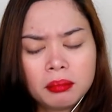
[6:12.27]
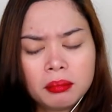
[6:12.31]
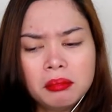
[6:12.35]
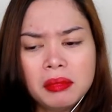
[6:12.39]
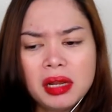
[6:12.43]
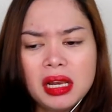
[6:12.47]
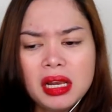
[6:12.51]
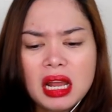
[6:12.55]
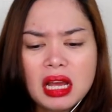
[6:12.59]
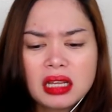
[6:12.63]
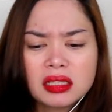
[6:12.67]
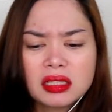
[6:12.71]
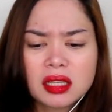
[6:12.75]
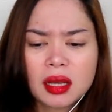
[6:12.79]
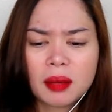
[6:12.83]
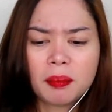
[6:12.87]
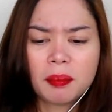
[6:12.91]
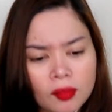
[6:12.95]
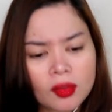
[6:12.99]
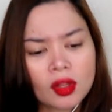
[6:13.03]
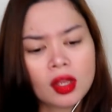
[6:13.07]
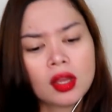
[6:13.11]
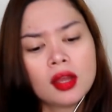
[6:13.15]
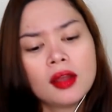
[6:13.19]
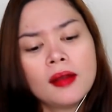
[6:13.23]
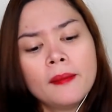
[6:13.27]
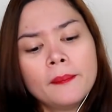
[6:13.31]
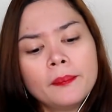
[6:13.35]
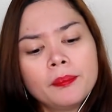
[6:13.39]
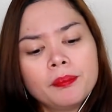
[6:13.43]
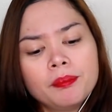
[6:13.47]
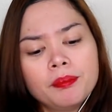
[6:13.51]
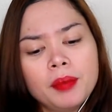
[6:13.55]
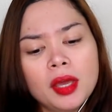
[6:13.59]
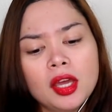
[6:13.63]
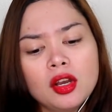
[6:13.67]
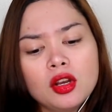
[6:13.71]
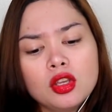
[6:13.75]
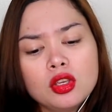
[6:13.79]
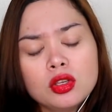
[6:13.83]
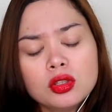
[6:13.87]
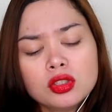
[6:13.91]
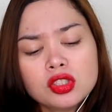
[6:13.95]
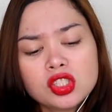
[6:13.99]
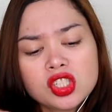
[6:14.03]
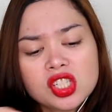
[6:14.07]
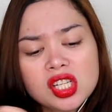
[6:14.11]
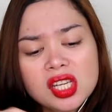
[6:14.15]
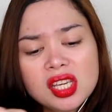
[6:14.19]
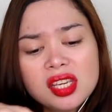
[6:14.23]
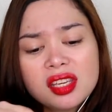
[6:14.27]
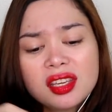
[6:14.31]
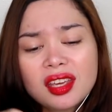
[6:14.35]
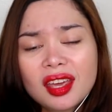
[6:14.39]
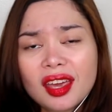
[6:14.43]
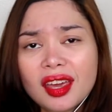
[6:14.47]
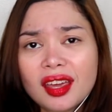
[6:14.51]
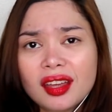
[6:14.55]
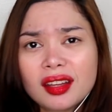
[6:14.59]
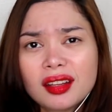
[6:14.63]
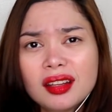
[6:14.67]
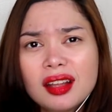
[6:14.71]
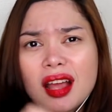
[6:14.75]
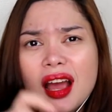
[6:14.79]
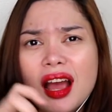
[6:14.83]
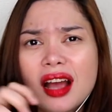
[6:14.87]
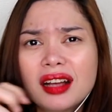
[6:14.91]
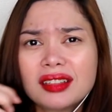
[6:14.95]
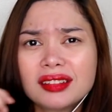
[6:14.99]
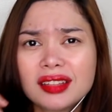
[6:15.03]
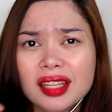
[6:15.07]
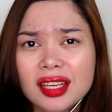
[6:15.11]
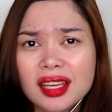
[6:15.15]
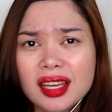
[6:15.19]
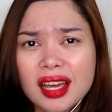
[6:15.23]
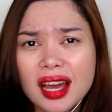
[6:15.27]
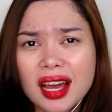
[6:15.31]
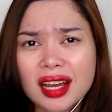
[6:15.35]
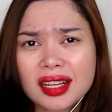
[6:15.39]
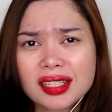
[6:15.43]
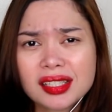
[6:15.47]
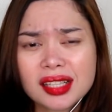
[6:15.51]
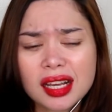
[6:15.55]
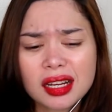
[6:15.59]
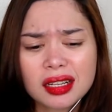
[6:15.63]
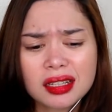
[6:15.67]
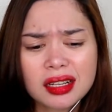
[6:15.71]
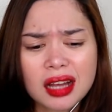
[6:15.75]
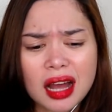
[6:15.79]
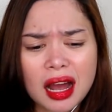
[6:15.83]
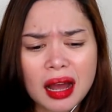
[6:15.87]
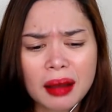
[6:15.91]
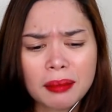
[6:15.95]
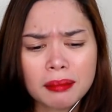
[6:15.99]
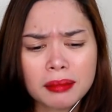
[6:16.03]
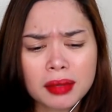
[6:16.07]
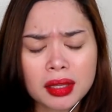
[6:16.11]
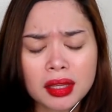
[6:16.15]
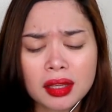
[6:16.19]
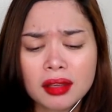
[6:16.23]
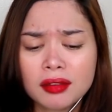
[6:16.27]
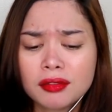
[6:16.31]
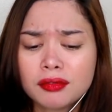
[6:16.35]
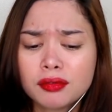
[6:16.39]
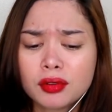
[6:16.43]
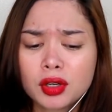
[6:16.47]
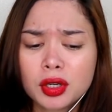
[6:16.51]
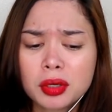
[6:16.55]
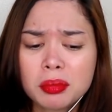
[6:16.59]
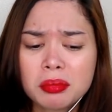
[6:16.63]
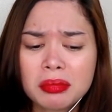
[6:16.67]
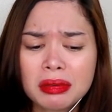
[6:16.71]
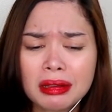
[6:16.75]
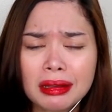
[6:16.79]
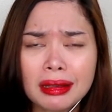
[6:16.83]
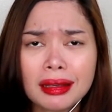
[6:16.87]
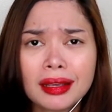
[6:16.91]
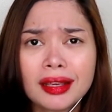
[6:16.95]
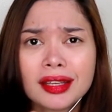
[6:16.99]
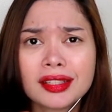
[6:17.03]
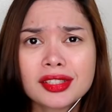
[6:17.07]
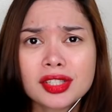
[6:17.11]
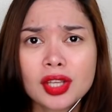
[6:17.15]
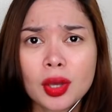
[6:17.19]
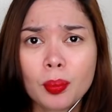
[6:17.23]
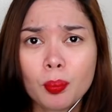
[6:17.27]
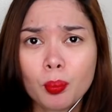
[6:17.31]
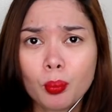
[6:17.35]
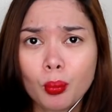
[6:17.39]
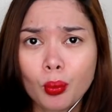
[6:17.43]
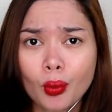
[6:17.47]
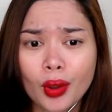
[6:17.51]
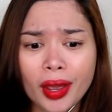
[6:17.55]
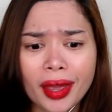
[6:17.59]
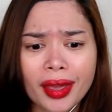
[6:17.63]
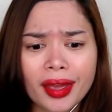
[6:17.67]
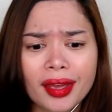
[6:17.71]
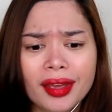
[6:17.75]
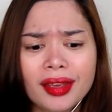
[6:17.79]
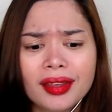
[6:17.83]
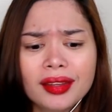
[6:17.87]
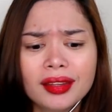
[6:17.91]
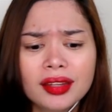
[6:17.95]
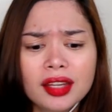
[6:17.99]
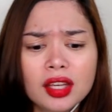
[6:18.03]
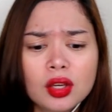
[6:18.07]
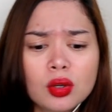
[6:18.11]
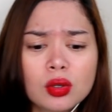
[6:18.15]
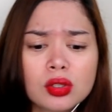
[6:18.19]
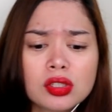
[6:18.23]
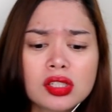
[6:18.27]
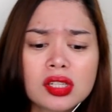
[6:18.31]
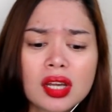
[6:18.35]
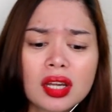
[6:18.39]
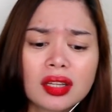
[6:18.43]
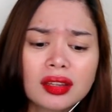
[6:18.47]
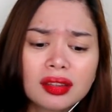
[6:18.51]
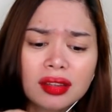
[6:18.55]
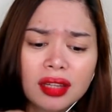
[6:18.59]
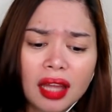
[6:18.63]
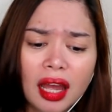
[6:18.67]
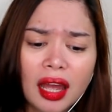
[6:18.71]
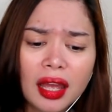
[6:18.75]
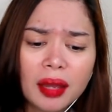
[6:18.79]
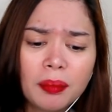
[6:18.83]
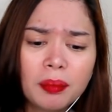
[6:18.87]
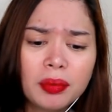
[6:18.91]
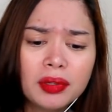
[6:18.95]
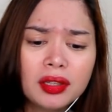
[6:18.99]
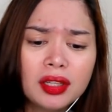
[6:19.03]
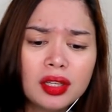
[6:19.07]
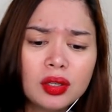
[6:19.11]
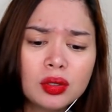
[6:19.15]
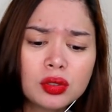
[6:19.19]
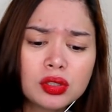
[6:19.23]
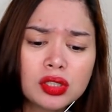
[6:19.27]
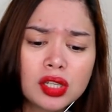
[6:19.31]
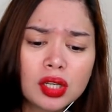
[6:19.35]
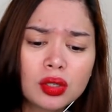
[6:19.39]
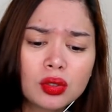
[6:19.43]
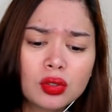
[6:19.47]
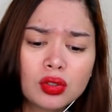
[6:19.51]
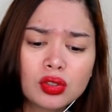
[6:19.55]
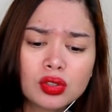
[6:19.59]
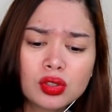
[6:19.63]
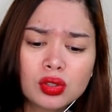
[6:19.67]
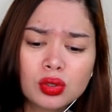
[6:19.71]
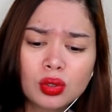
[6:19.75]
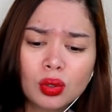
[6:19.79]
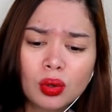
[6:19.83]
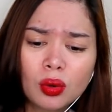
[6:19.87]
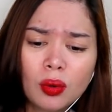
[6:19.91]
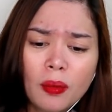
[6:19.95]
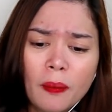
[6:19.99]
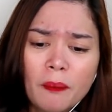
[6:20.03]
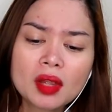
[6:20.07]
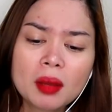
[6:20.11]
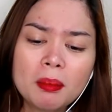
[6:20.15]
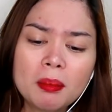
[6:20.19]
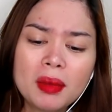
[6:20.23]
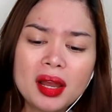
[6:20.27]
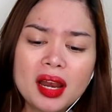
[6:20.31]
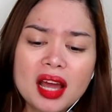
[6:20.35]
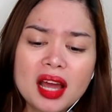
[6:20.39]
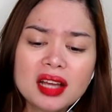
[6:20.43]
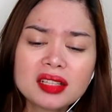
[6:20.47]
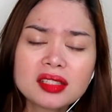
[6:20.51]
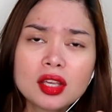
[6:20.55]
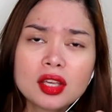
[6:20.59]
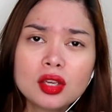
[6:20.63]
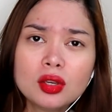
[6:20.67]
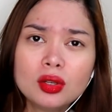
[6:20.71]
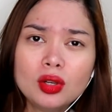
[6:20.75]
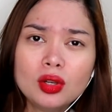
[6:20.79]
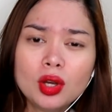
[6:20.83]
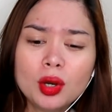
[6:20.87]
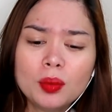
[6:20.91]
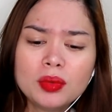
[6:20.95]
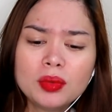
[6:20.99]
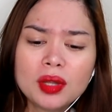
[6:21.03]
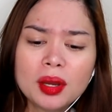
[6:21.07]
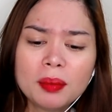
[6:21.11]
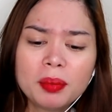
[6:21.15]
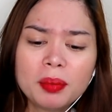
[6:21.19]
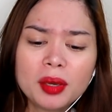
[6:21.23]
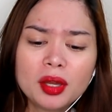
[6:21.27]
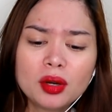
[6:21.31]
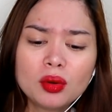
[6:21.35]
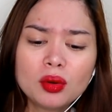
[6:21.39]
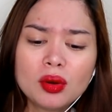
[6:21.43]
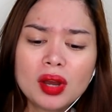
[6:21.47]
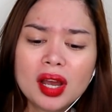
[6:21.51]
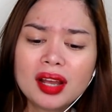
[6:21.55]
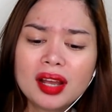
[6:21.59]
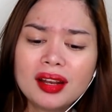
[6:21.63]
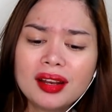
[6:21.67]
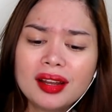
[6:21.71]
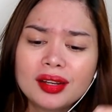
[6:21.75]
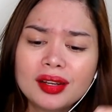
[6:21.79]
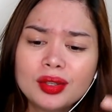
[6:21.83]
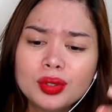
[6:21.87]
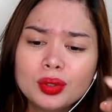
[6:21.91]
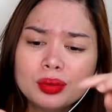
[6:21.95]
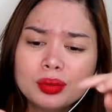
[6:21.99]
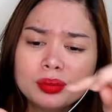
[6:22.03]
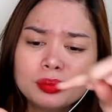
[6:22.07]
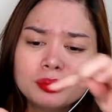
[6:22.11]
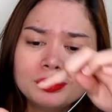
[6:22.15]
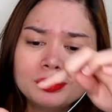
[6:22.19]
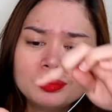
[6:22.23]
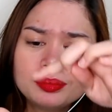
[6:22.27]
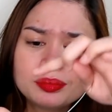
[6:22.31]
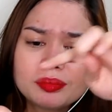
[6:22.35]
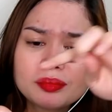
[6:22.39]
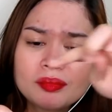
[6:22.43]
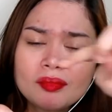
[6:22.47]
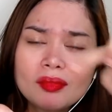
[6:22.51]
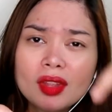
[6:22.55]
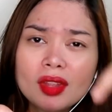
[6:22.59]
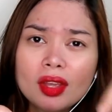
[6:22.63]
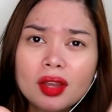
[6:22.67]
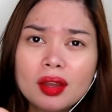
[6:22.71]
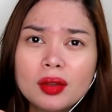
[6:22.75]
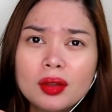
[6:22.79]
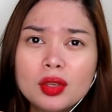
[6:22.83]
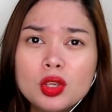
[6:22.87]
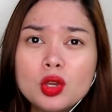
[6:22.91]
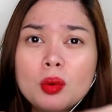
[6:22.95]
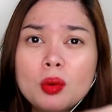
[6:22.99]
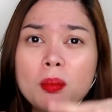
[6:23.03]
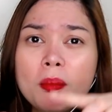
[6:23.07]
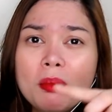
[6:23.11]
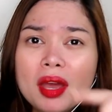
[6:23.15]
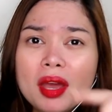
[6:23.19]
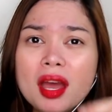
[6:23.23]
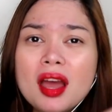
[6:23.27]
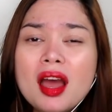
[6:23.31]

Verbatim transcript: Malasa. Pero yung chicken, ang tigas, ang gummy. For me, it's a pwe. Hindi ko siya type, hindi ko siya gusto. Malasa yung loob niya, pero nga lang yung... yung